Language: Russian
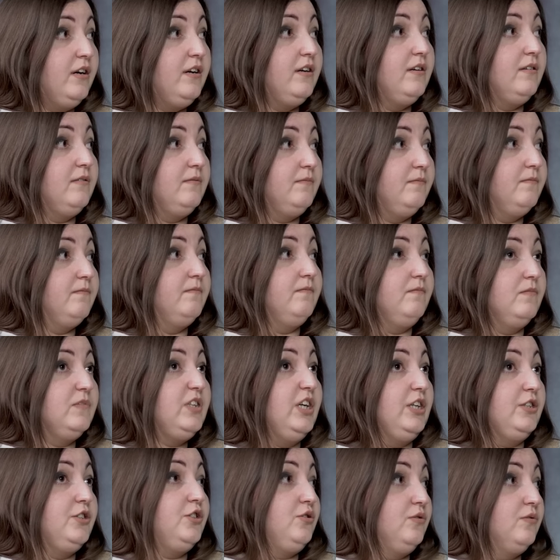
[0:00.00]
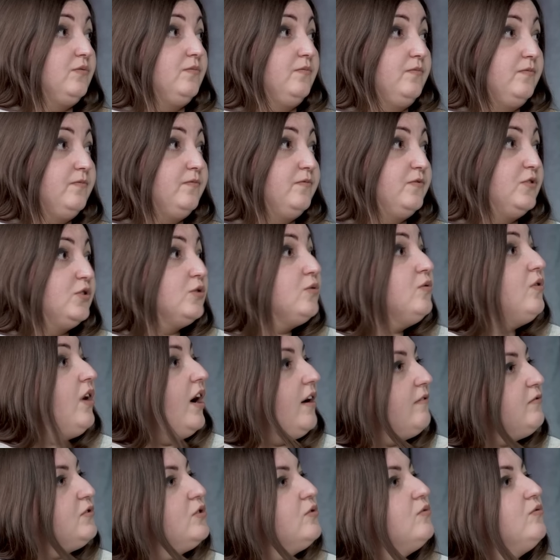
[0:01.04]
э, да, что вдруг,
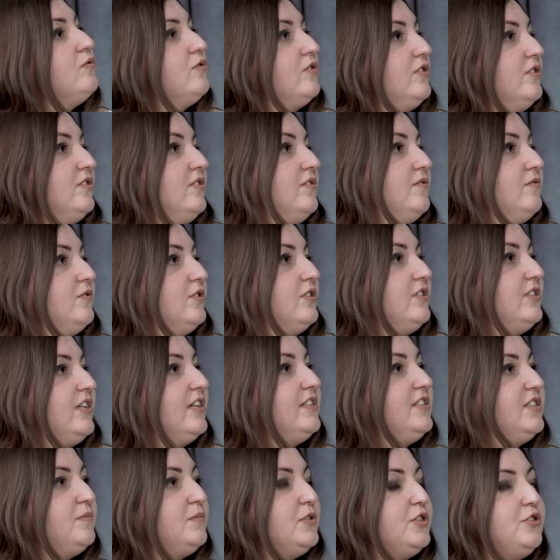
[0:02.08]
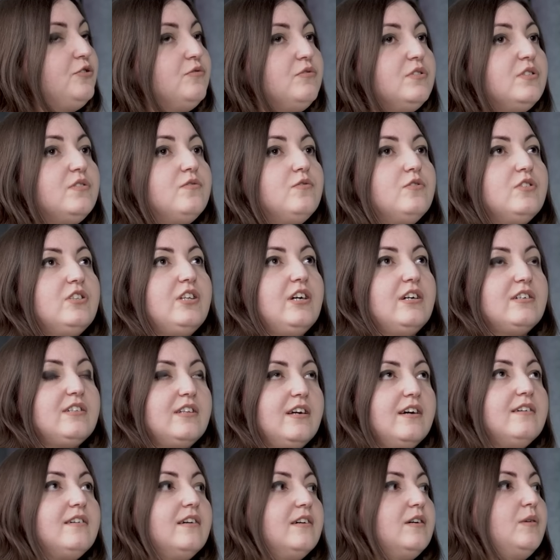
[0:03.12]
а вдруг, вот я себя чувствую так,
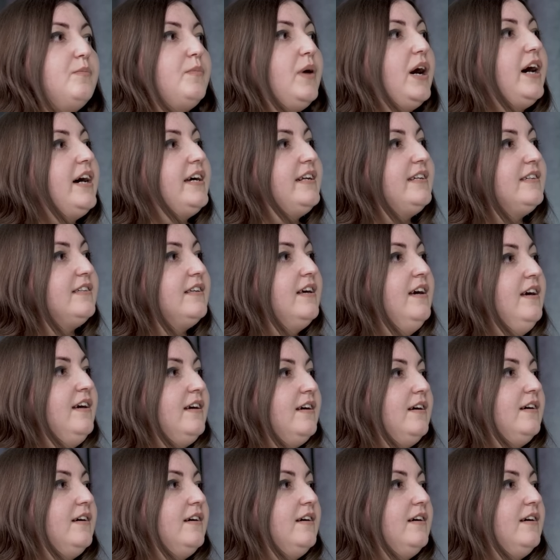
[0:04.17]
да, как парень,